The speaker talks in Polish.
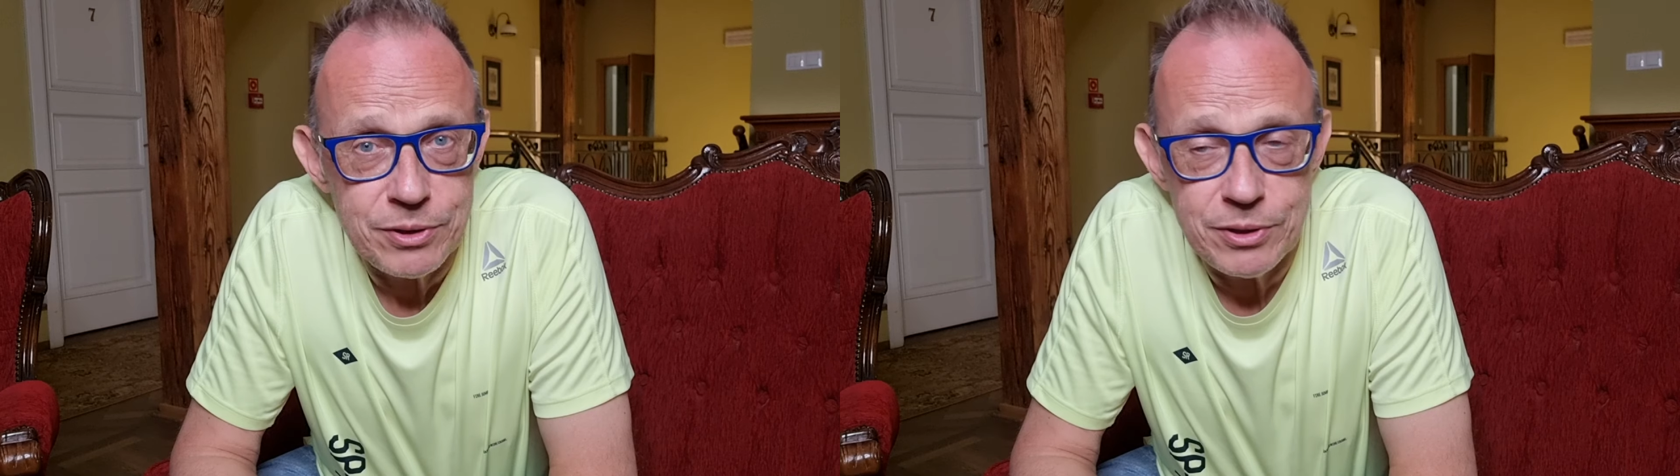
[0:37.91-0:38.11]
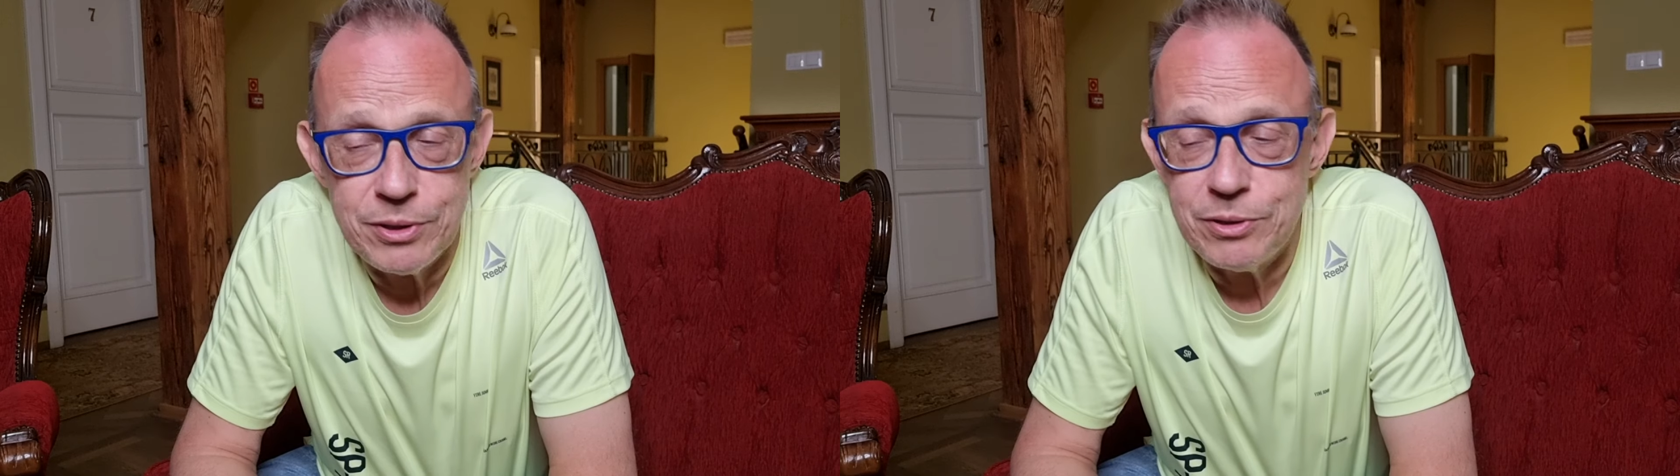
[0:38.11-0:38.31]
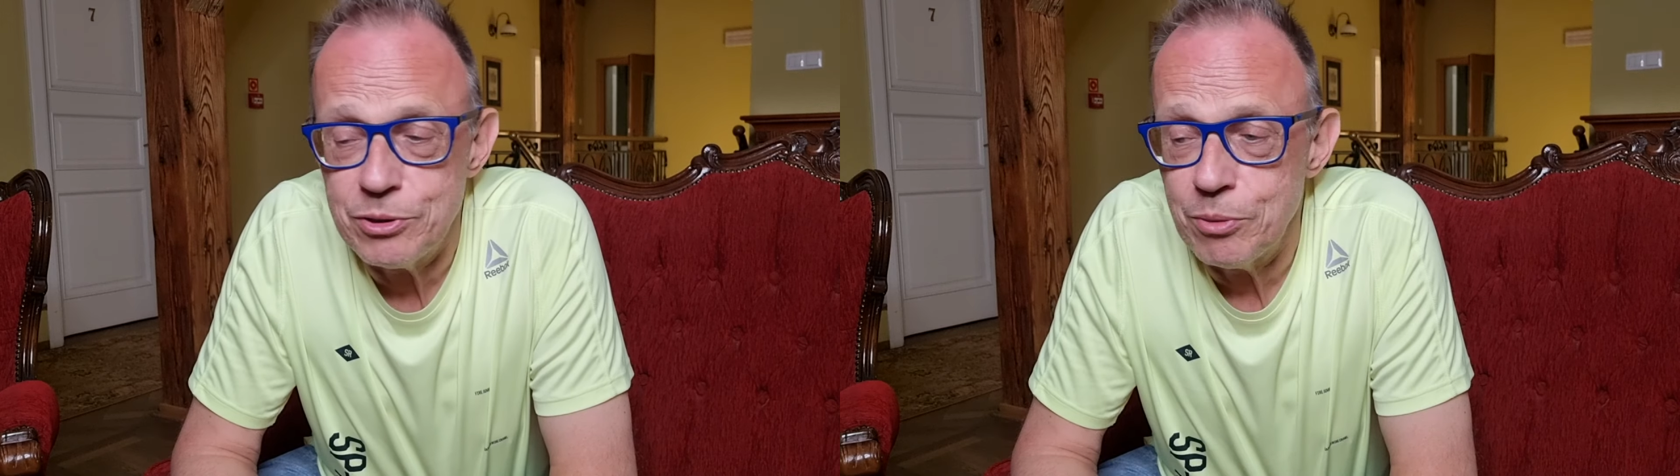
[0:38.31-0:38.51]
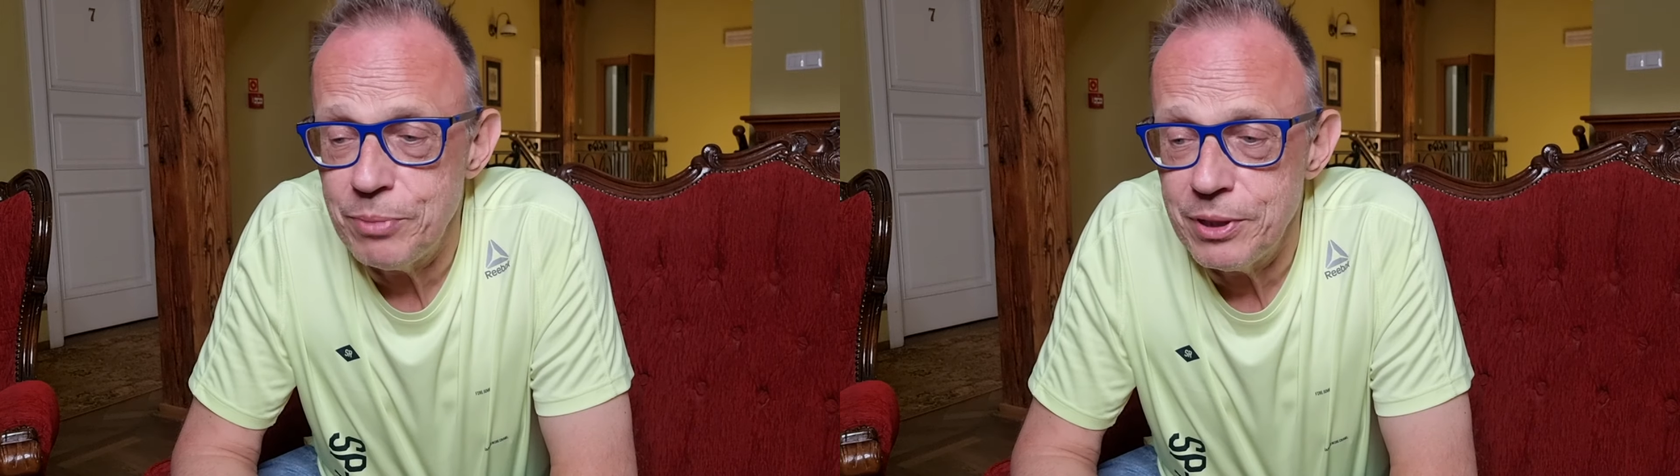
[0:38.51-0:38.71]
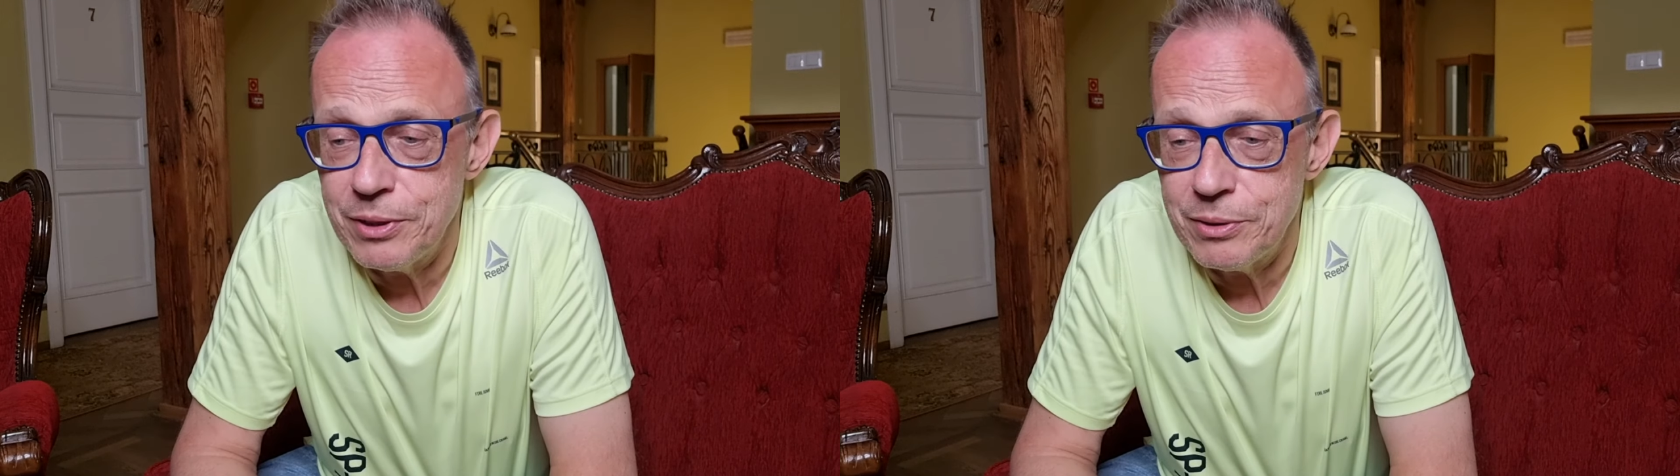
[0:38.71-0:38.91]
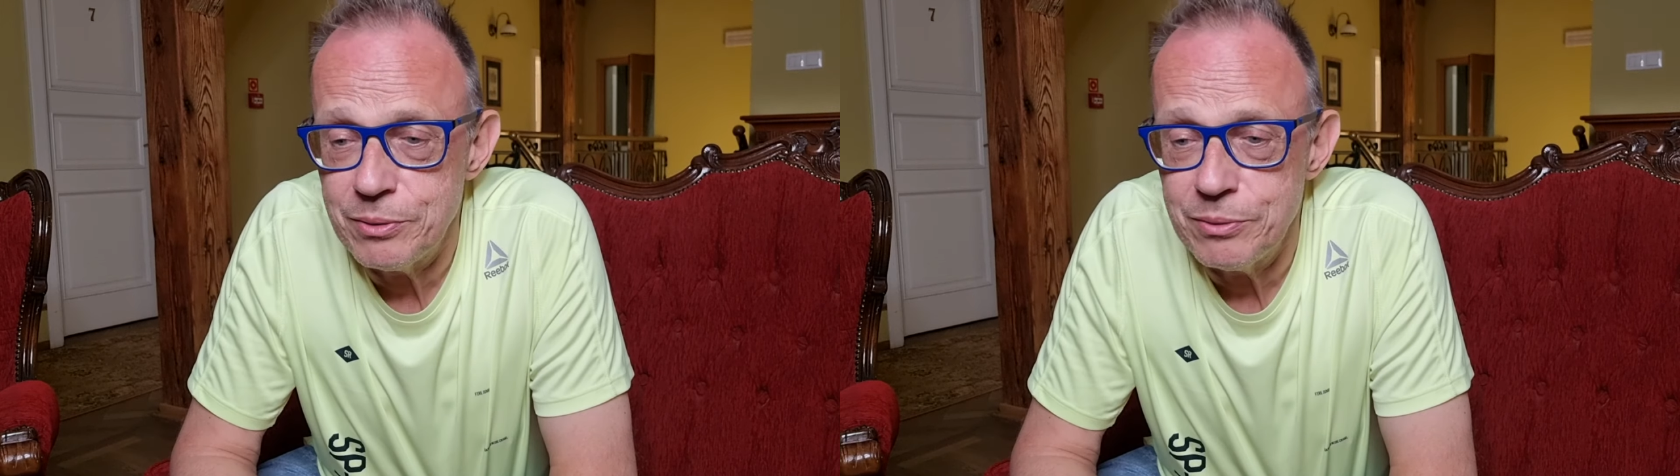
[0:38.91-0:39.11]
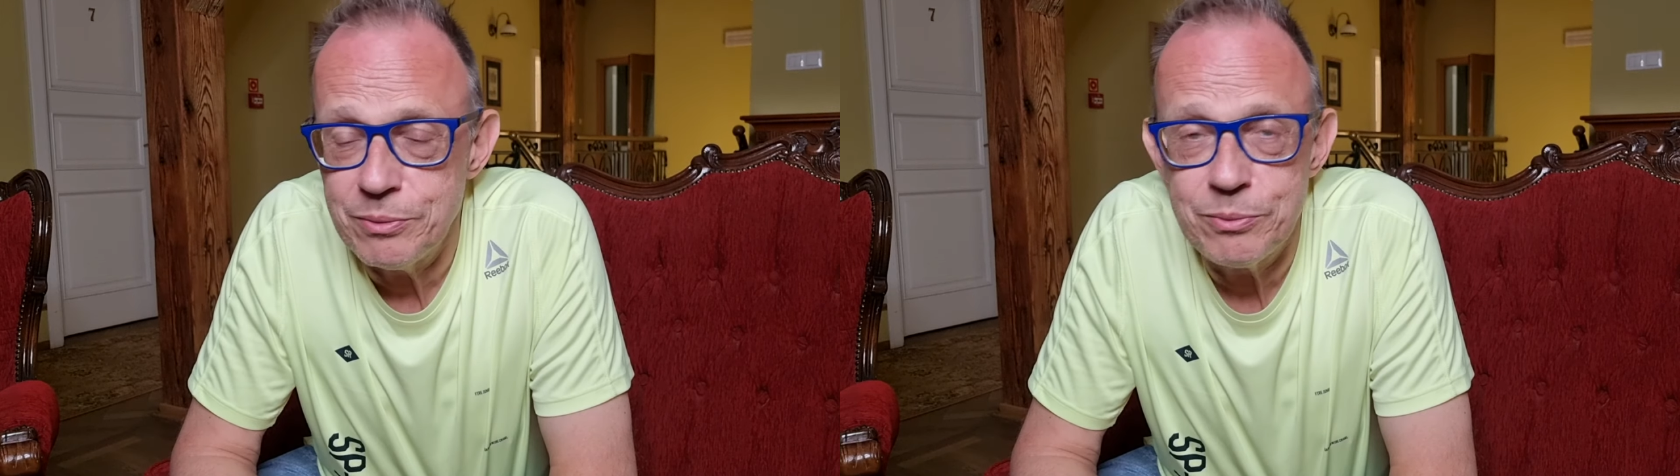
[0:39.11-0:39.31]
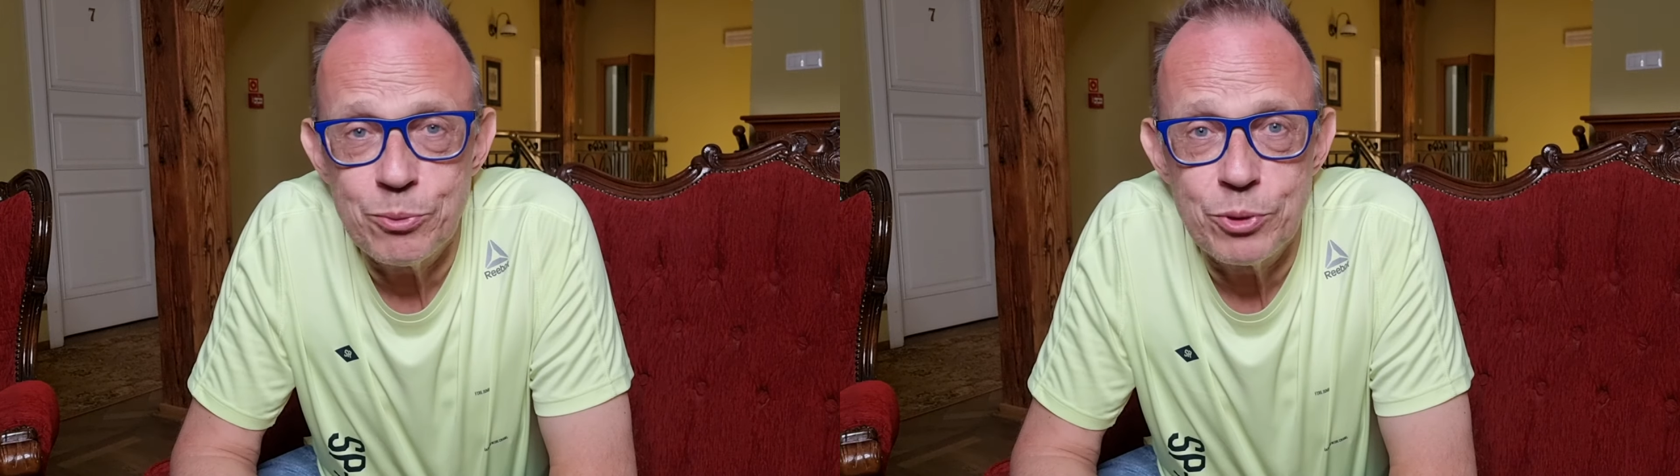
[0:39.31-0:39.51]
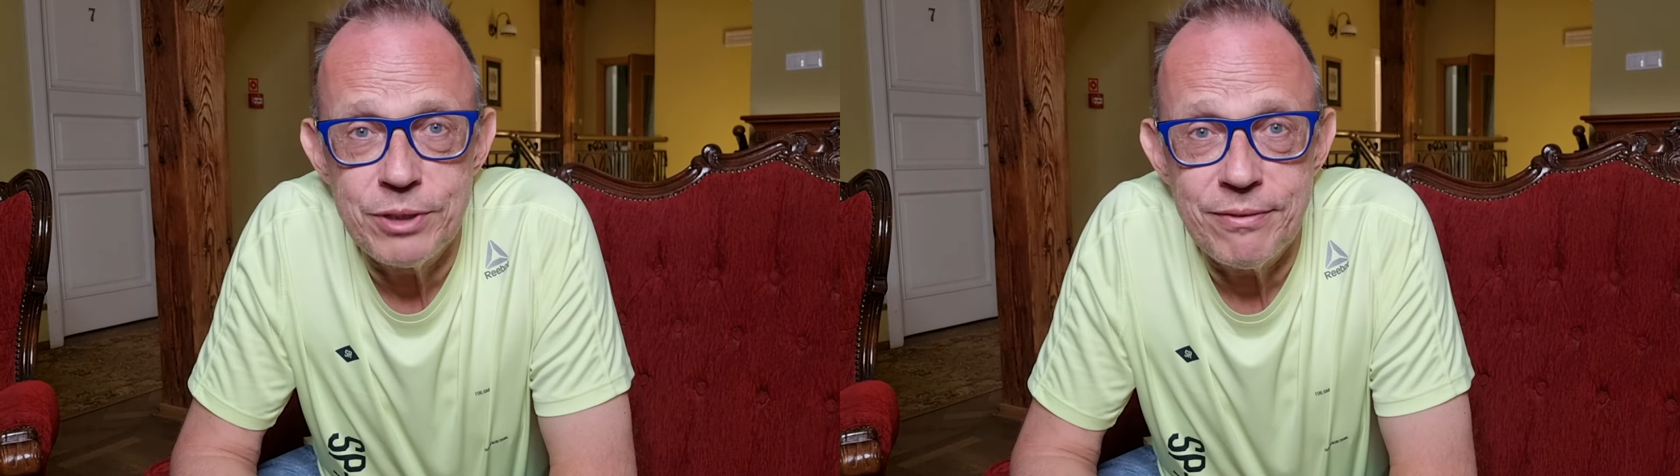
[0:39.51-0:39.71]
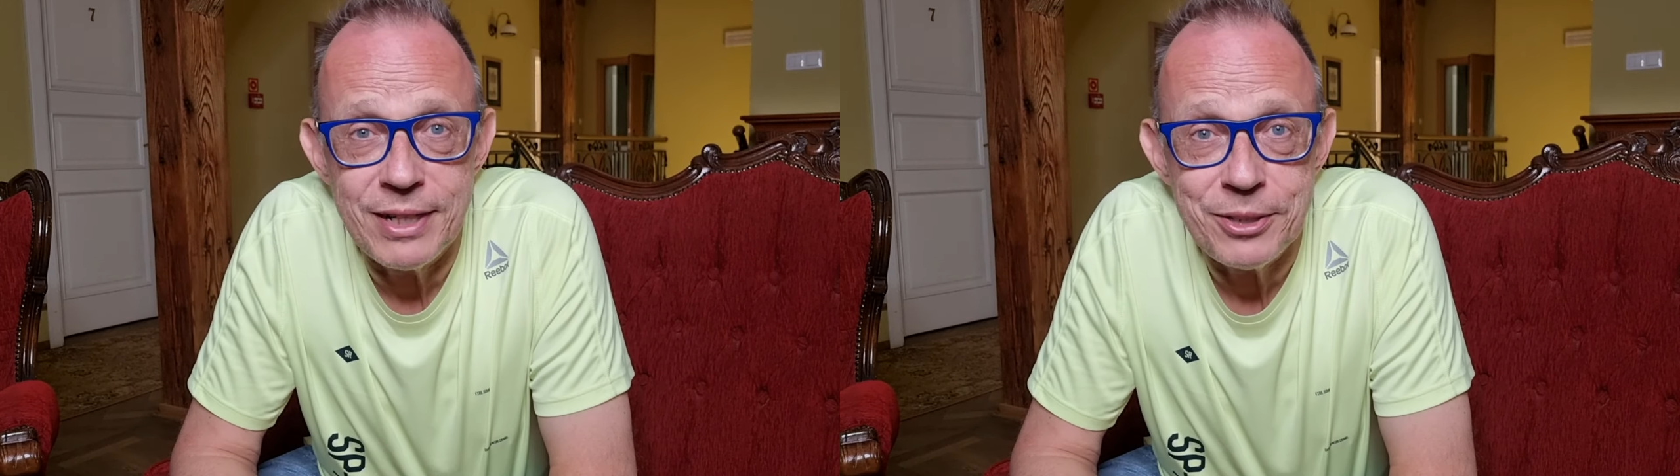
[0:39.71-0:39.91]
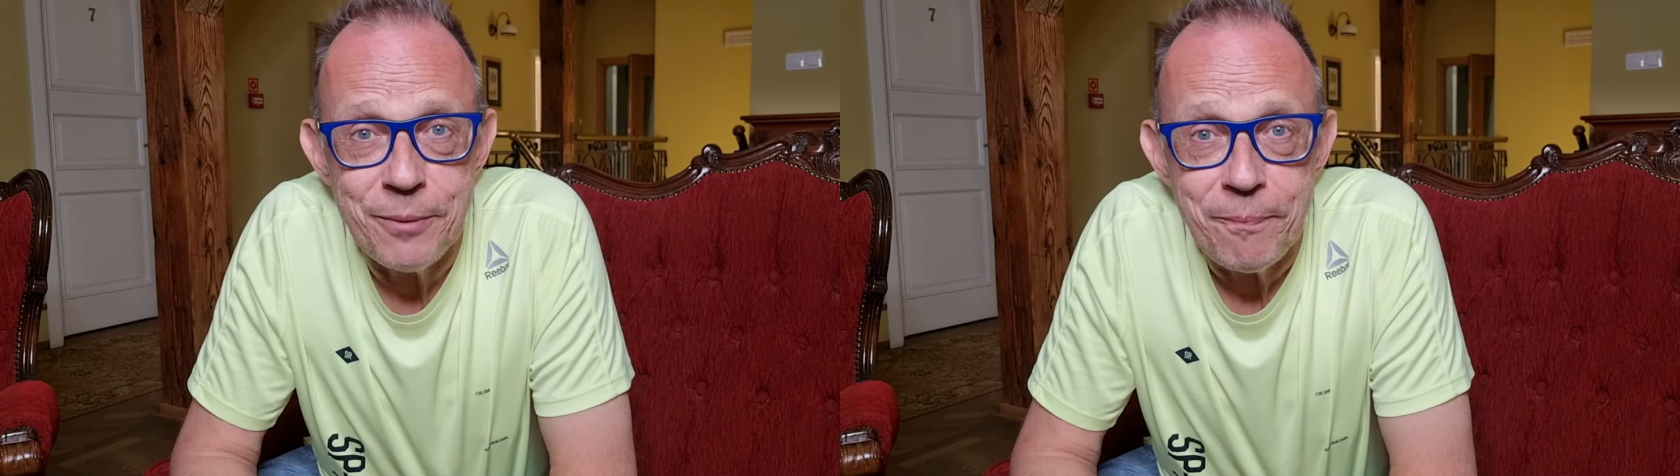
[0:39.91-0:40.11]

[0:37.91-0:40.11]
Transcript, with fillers: i sobie e, używać.